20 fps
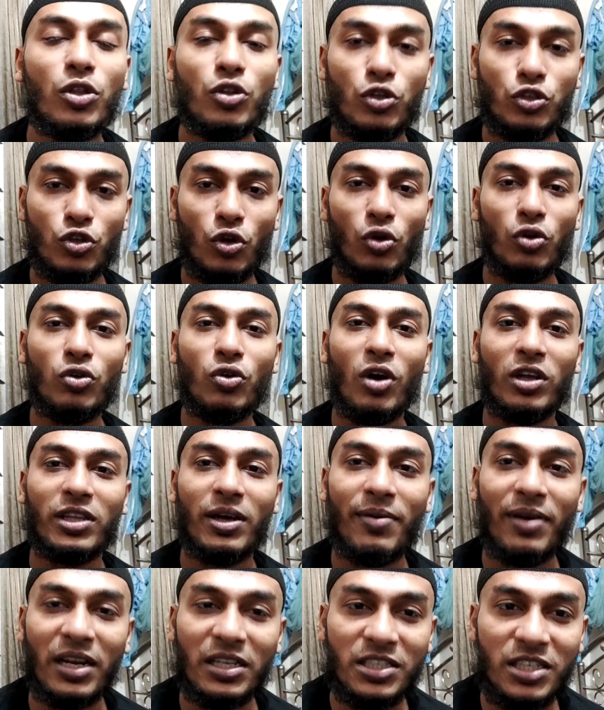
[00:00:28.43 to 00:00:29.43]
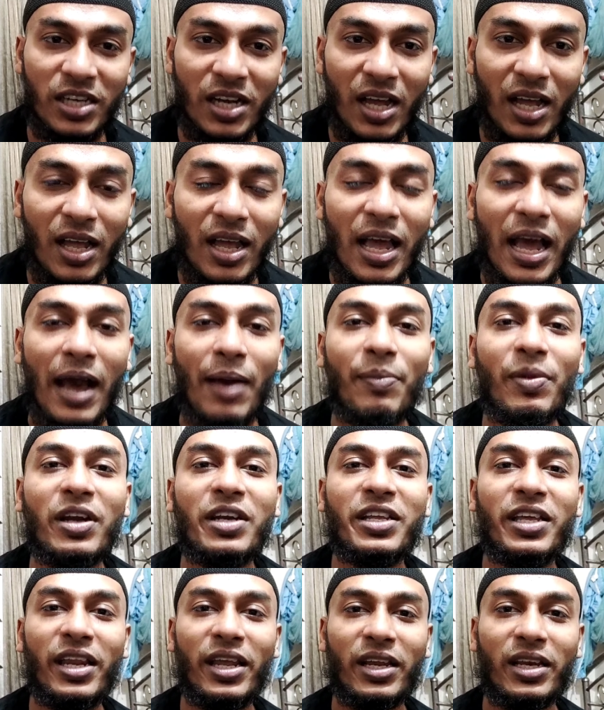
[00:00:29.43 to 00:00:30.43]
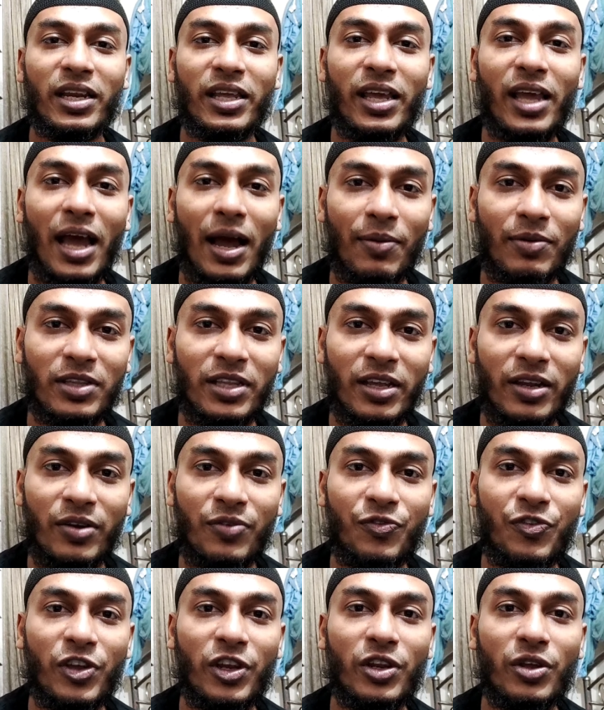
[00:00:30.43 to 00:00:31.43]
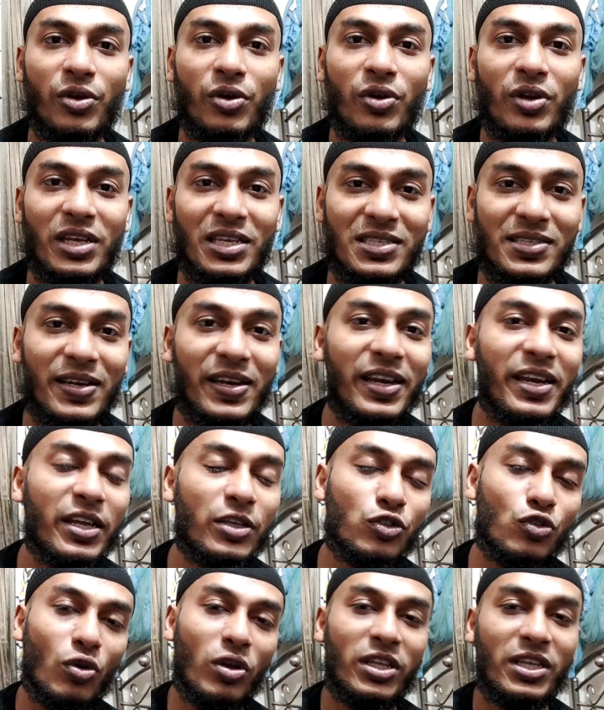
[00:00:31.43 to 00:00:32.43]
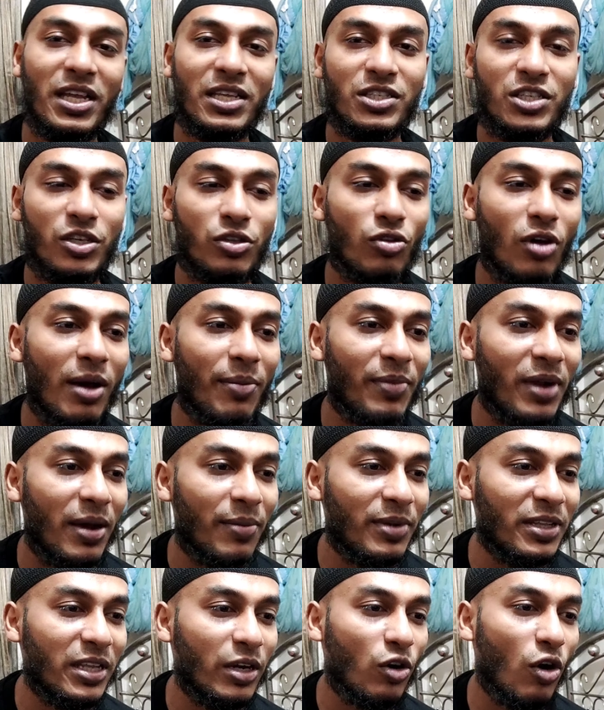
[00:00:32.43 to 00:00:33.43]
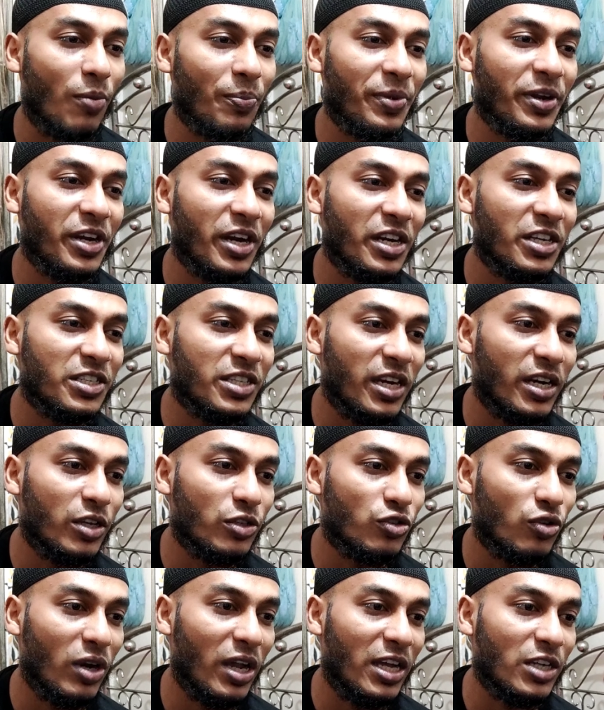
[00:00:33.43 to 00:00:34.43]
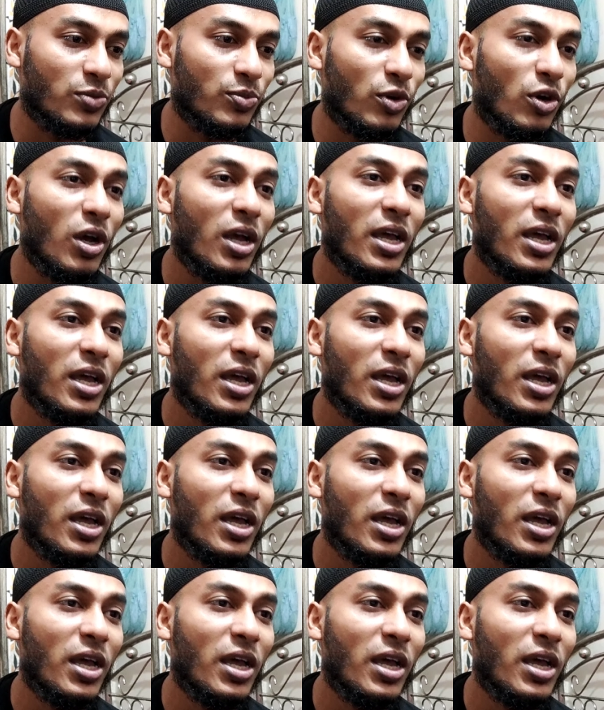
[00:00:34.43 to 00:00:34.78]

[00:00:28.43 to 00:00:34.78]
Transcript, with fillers: তো চলুন কথা বাড়াচ্ছি না আমরা ডিরেক্টলি আমাদের ভিডিও স্ক্রিনে চলে যাচ্ছি তো আমরা আমাদের কম্পিউটার স্ক্রিনে চলে আসব